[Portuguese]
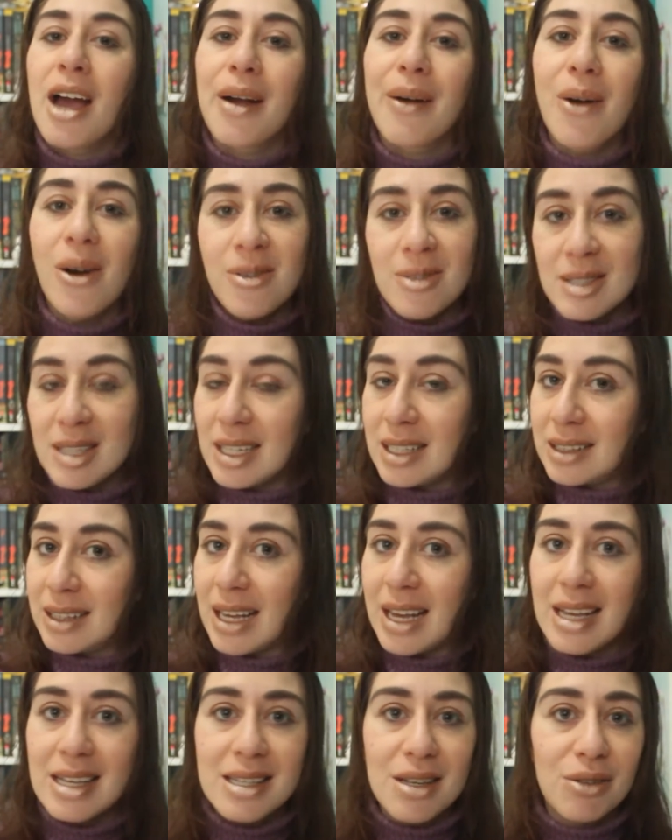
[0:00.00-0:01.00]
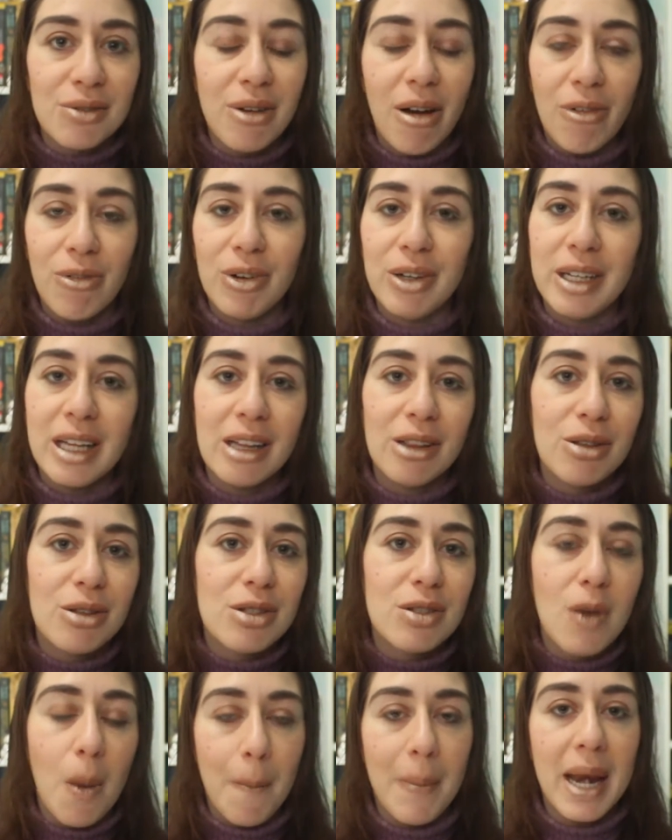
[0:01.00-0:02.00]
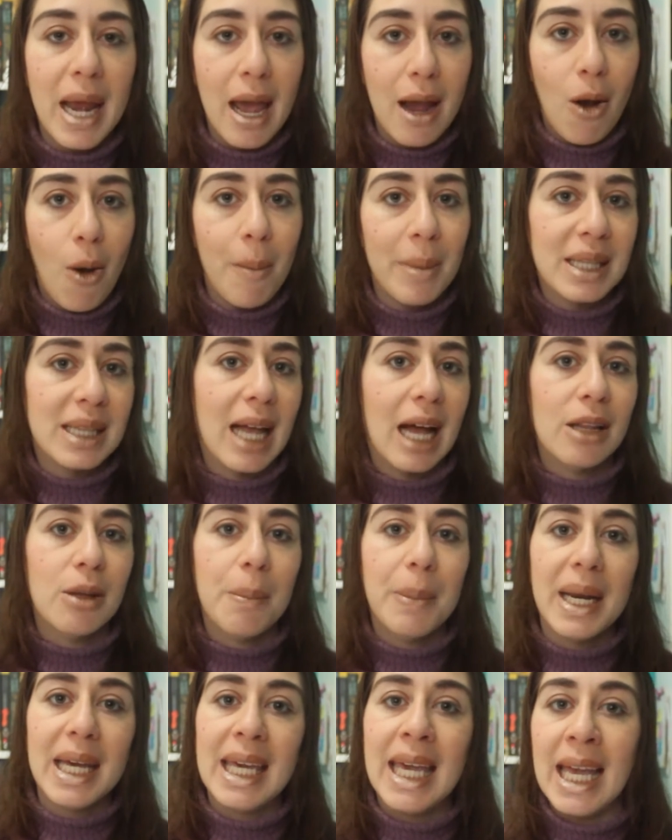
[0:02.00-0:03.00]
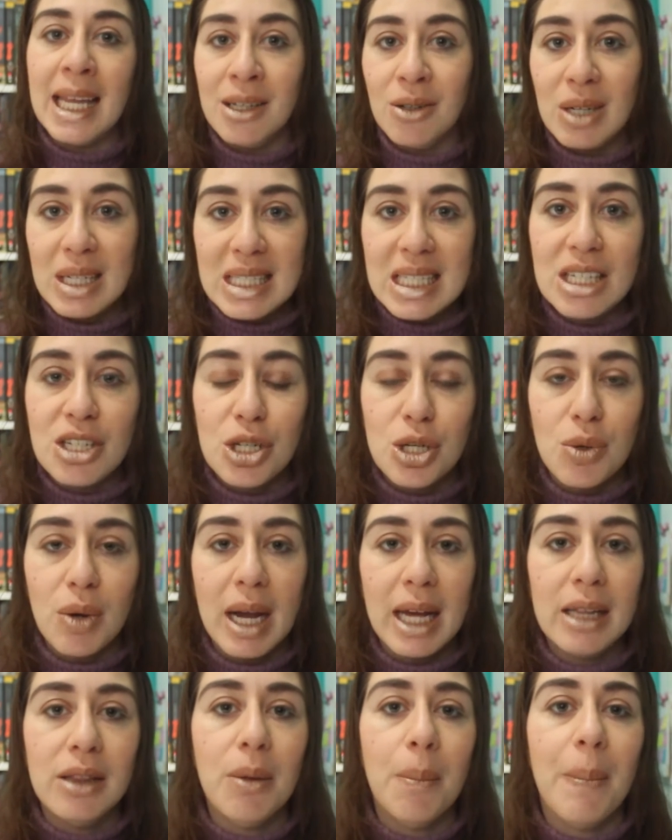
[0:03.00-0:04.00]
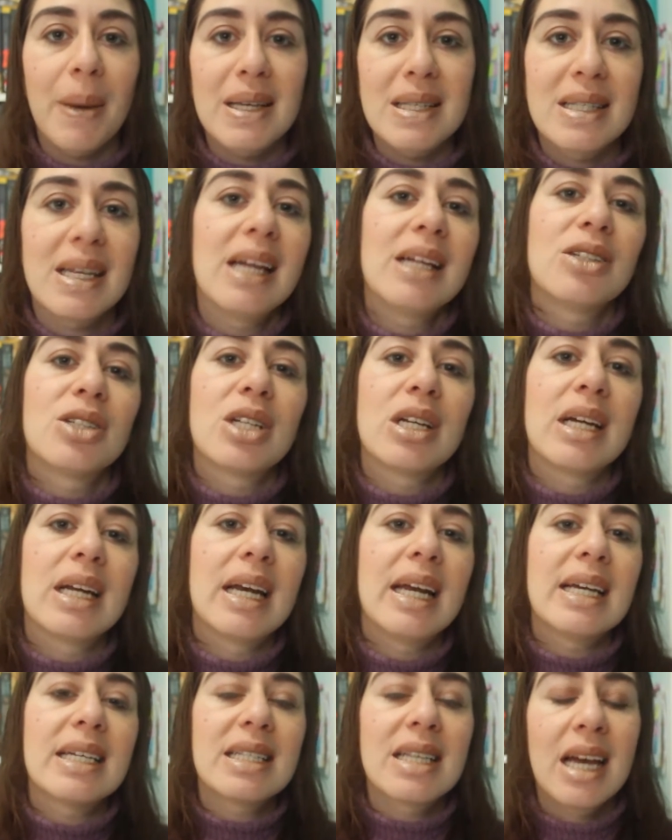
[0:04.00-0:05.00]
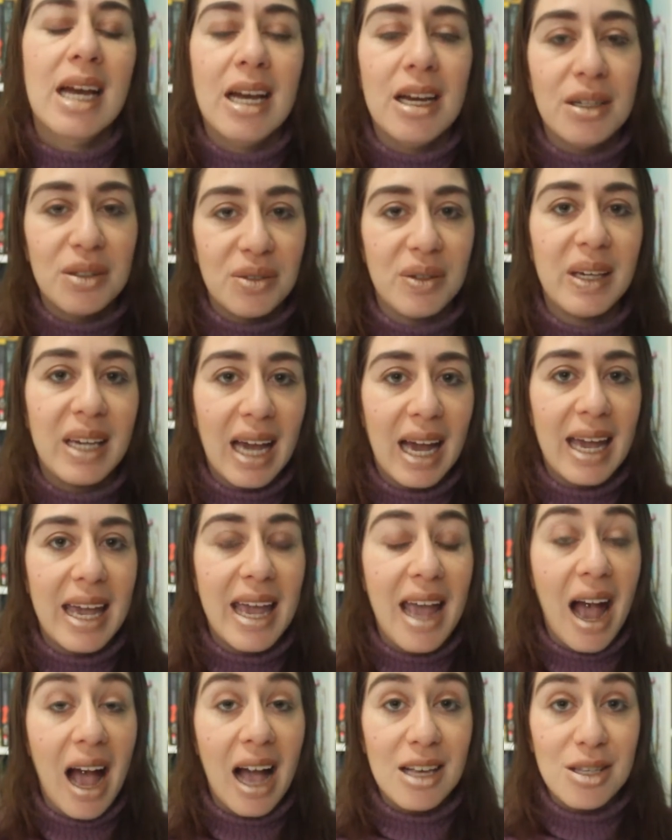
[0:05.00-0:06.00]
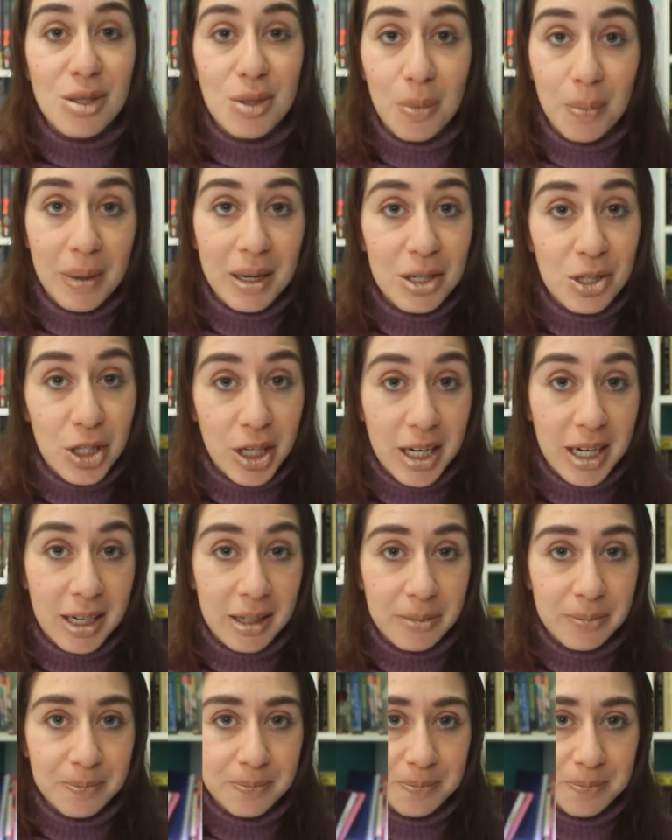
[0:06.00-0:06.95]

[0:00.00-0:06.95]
Com certeza é um favorito, super recomendado para quem não assistiu ainda o Paciente Inglês, fica aí a super dica.